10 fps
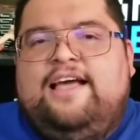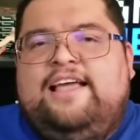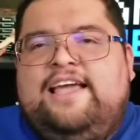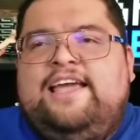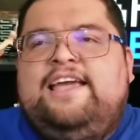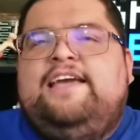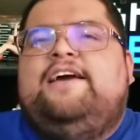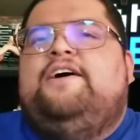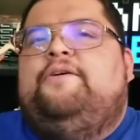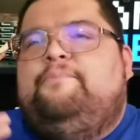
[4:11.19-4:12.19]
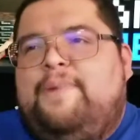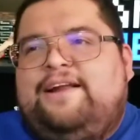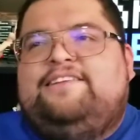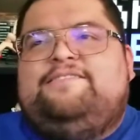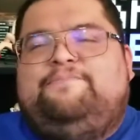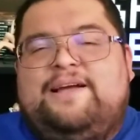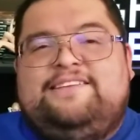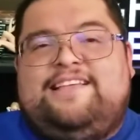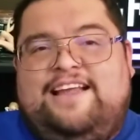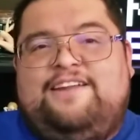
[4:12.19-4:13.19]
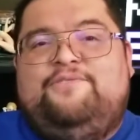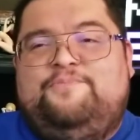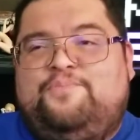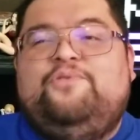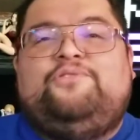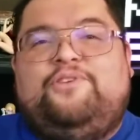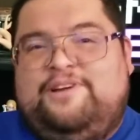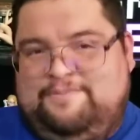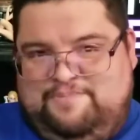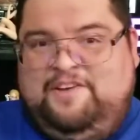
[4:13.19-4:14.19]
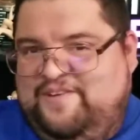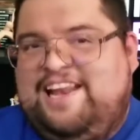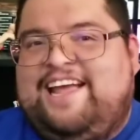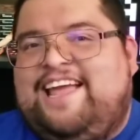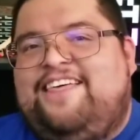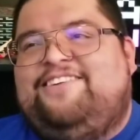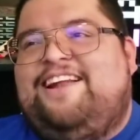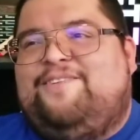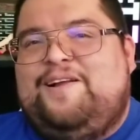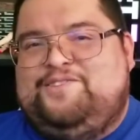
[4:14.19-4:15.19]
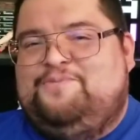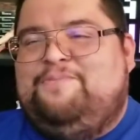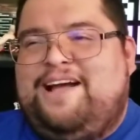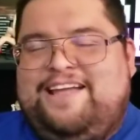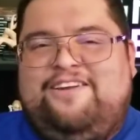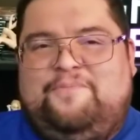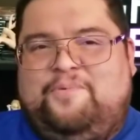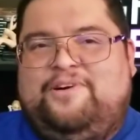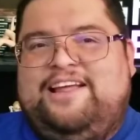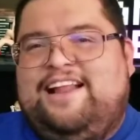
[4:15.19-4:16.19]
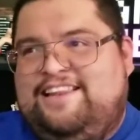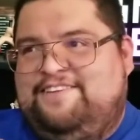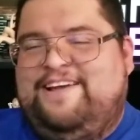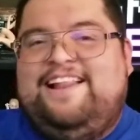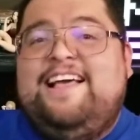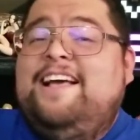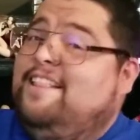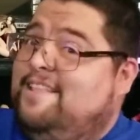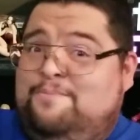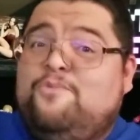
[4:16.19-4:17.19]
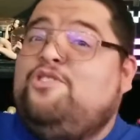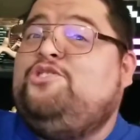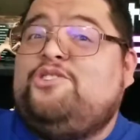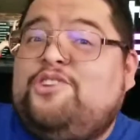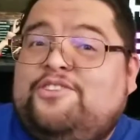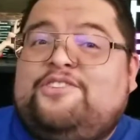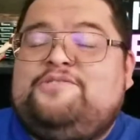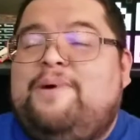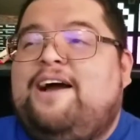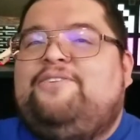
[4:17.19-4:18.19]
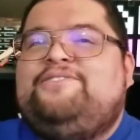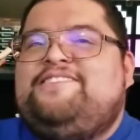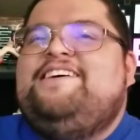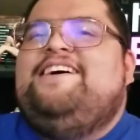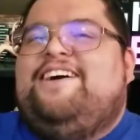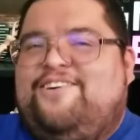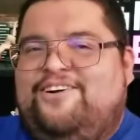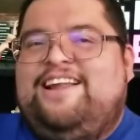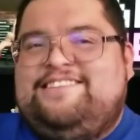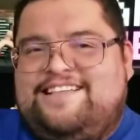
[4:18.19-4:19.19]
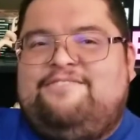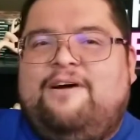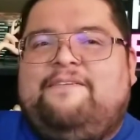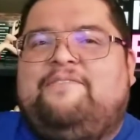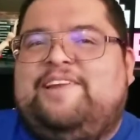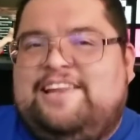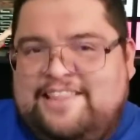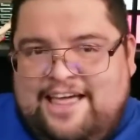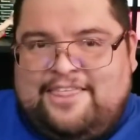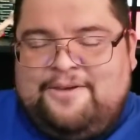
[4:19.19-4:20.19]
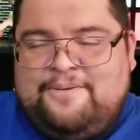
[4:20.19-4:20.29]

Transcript: Y Magna Senpai estaría en un punto privilegiado en el cual su magia lo pone al nivel de muchos otros magos con esta nueva habilidad.